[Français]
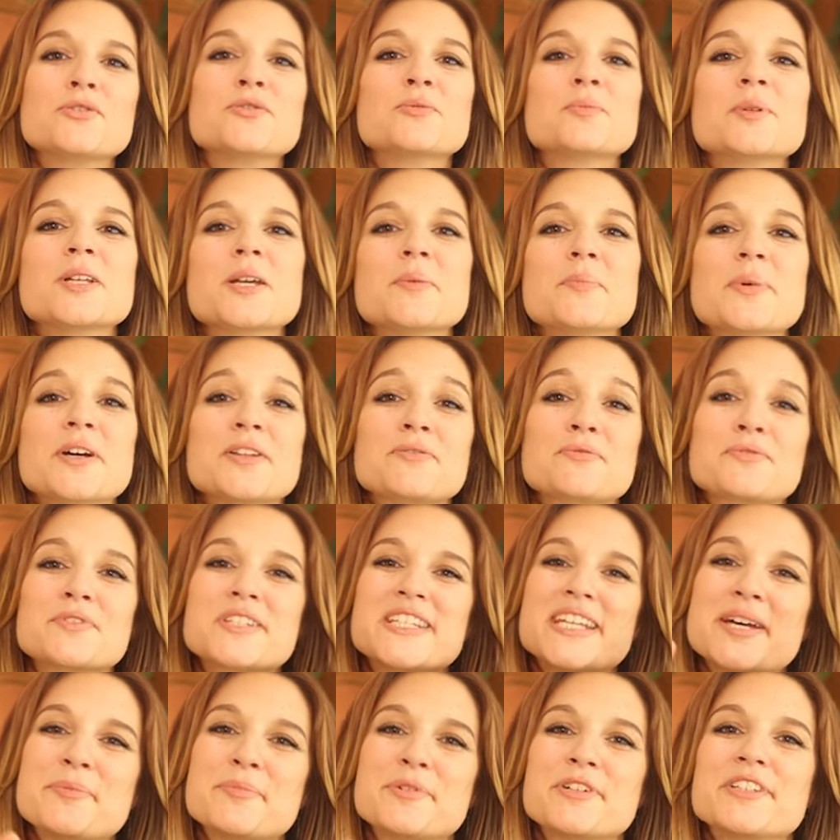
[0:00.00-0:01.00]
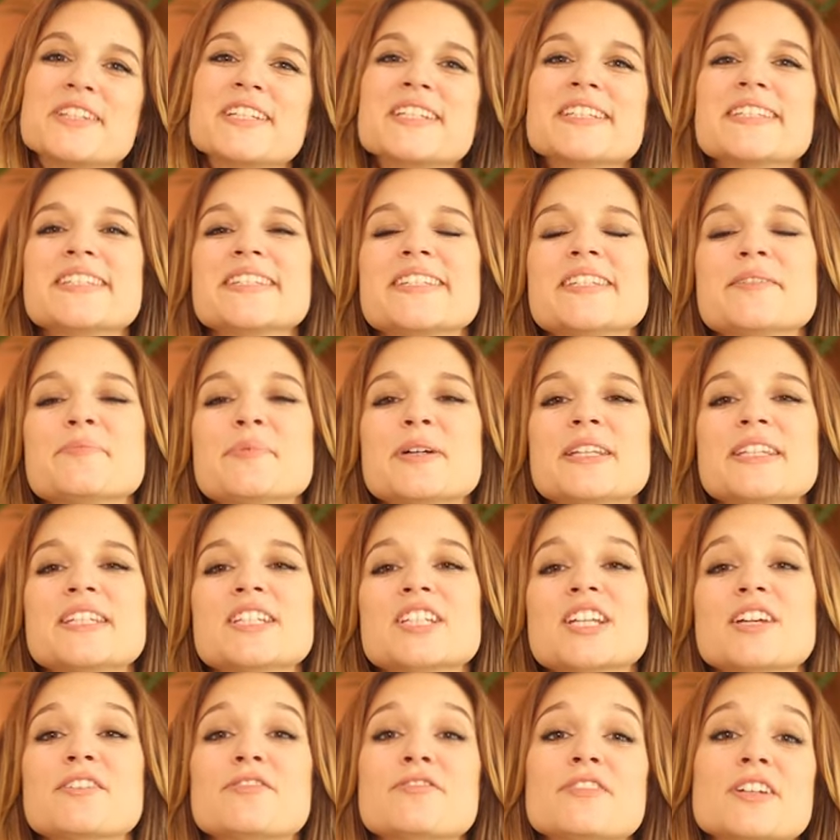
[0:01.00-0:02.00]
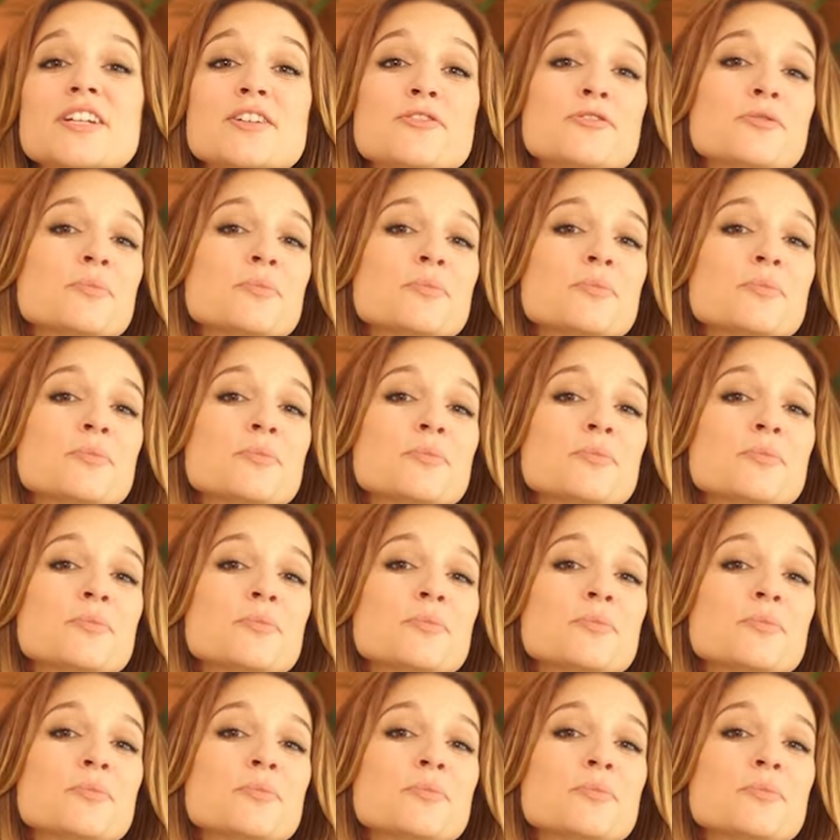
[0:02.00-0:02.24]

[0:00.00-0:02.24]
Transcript: N'oubliez pas de vous abonner si ce n'est pas déjà fait,